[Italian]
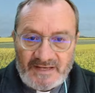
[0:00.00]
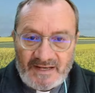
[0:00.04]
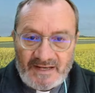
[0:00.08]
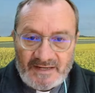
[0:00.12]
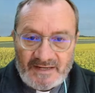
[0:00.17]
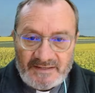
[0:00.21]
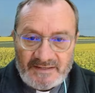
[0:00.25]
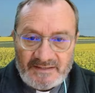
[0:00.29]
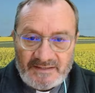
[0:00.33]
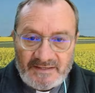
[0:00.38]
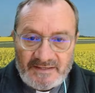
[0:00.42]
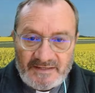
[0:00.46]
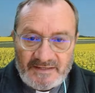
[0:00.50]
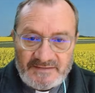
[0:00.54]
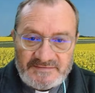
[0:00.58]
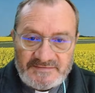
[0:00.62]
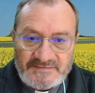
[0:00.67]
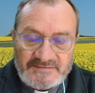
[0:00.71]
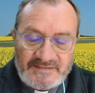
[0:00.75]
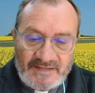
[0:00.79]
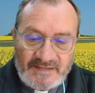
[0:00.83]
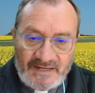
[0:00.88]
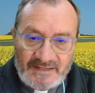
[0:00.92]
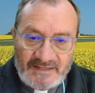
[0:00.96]
cari
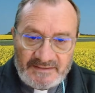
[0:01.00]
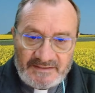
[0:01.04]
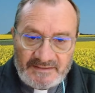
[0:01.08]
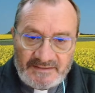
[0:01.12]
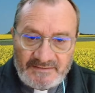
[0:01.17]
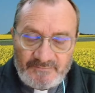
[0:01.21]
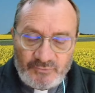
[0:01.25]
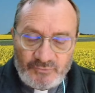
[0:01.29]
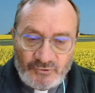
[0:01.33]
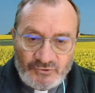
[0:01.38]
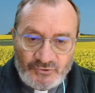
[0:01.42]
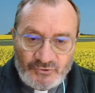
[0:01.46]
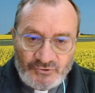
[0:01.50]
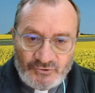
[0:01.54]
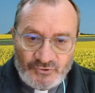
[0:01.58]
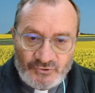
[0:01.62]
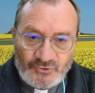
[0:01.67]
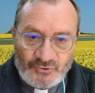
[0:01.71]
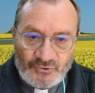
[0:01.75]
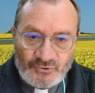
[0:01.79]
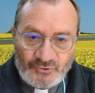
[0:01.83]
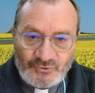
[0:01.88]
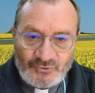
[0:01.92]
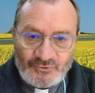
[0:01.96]
cristiani,
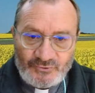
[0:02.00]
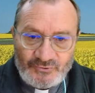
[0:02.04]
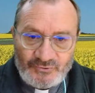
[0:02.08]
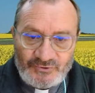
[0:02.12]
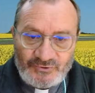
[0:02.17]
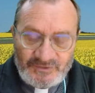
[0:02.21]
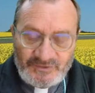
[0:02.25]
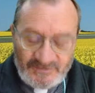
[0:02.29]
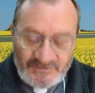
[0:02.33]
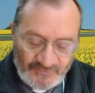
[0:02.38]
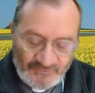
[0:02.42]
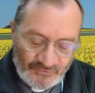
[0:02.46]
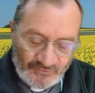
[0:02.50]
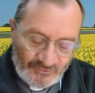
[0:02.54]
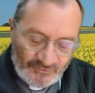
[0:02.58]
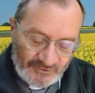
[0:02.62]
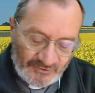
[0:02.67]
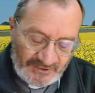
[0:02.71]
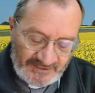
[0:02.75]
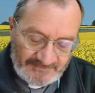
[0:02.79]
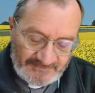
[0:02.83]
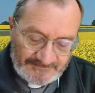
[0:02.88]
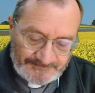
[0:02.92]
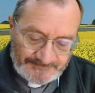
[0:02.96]
buongiorno a tutti
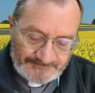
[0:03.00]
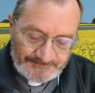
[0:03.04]
voi.